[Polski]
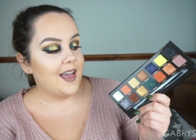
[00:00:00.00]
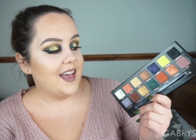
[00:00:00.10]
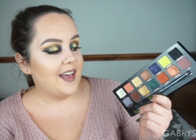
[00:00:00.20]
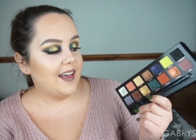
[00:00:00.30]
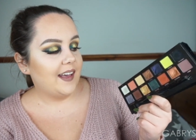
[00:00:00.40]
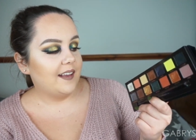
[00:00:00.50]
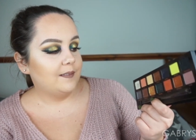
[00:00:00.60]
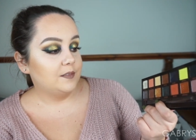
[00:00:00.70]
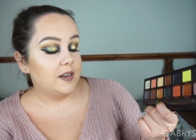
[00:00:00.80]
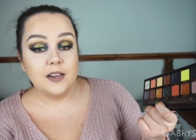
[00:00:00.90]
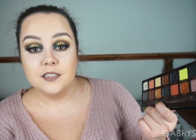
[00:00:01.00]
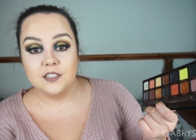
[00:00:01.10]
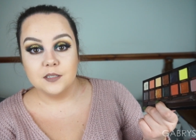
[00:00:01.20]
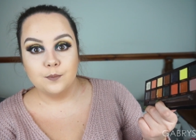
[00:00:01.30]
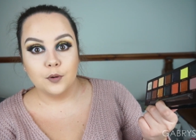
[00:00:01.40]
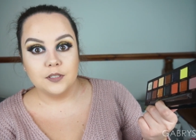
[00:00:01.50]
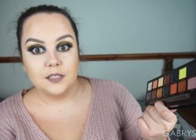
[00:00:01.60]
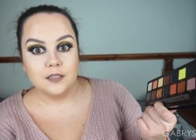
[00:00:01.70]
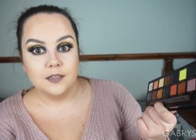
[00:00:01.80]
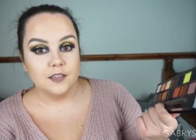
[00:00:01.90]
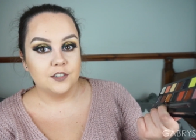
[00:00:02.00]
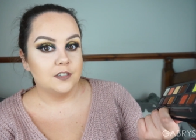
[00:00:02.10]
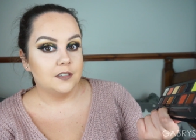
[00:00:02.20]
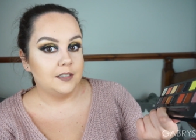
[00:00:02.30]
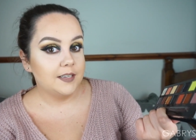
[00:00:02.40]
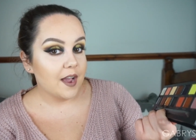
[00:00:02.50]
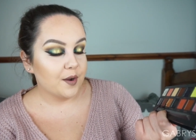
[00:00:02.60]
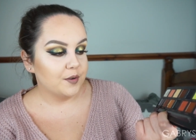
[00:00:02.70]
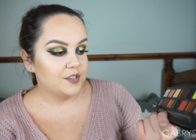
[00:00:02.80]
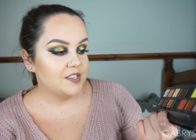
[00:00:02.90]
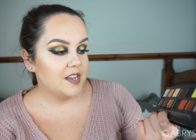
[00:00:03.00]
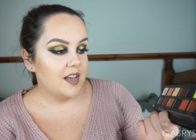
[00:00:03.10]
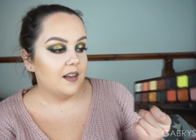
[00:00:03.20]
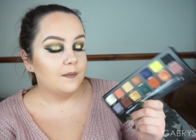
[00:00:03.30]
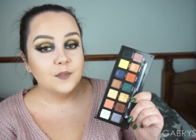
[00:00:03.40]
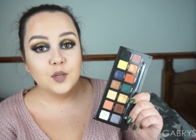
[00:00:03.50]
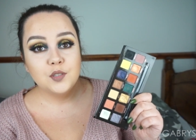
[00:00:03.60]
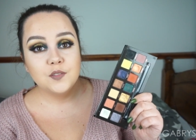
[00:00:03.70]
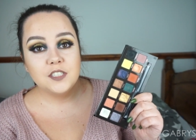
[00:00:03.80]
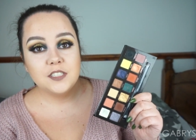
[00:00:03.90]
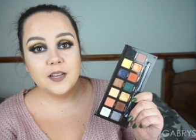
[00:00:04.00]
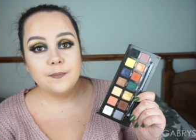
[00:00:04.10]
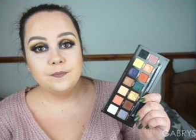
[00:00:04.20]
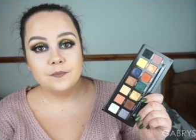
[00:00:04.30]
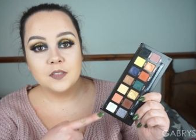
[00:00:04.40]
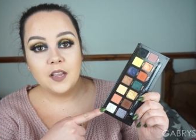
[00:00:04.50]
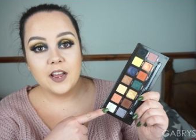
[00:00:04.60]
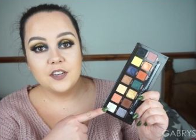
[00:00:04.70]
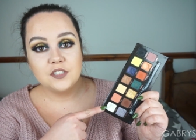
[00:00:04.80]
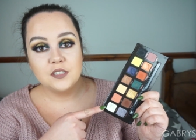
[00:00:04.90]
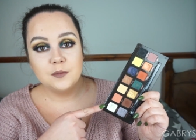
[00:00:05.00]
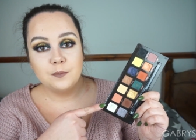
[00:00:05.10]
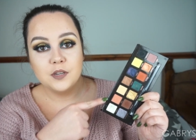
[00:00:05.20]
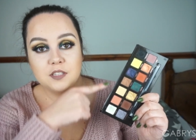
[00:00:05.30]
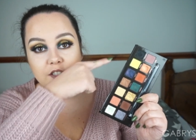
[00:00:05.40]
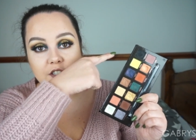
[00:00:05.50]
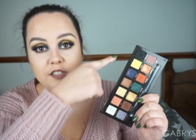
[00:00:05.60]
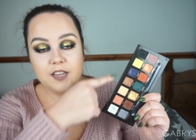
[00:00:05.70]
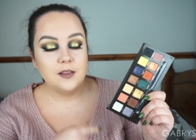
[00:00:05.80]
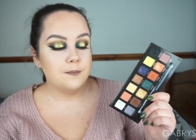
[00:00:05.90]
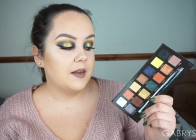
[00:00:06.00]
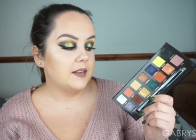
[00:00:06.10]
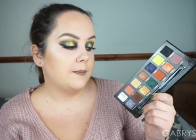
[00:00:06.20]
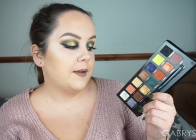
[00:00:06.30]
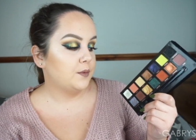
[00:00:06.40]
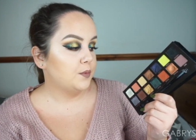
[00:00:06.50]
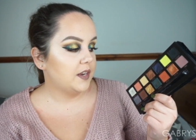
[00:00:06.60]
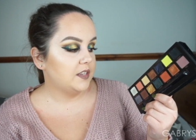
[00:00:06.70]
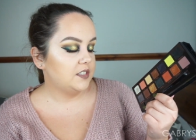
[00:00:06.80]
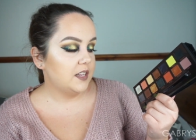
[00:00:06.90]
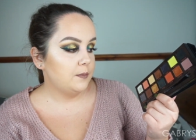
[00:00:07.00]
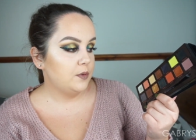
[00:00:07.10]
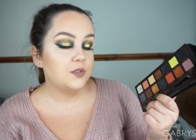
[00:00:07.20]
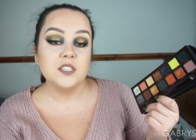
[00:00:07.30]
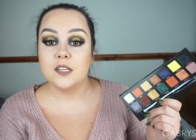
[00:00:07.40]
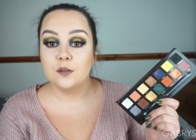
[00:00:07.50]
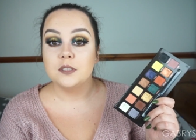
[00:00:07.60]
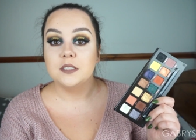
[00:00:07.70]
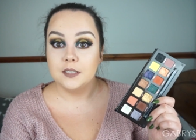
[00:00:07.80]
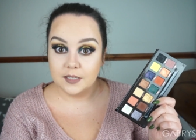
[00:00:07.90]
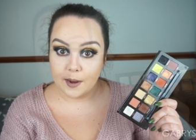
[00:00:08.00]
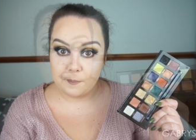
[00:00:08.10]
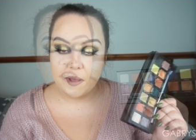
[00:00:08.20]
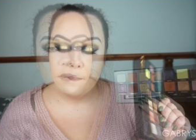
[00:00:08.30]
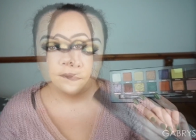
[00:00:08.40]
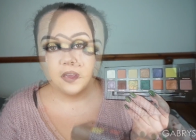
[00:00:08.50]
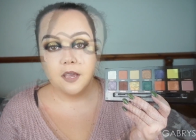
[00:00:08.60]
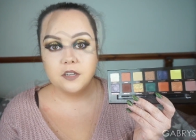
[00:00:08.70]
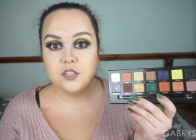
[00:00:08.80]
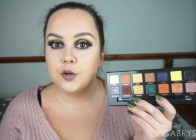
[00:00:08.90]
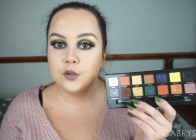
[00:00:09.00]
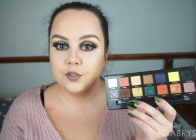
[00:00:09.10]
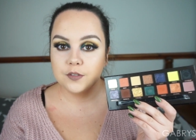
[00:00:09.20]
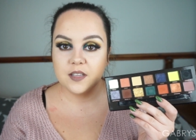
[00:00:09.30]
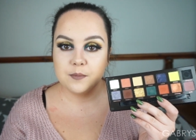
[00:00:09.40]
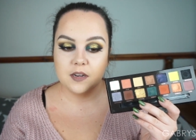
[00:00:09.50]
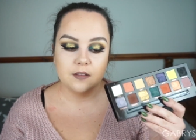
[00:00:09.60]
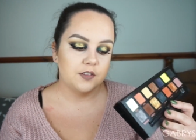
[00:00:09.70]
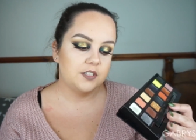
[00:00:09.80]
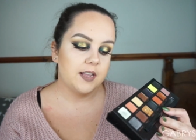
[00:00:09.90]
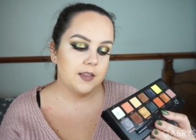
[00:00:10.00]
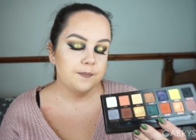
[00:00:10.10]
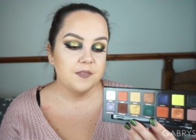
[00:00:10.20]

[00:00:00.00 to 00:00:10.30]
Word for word: e, ale czy podnieśli też jakość. Oczywiście każdy pojedynczy cień ma gramaturę 70 grama. Jeżeli chodzi o same nazwy cieni,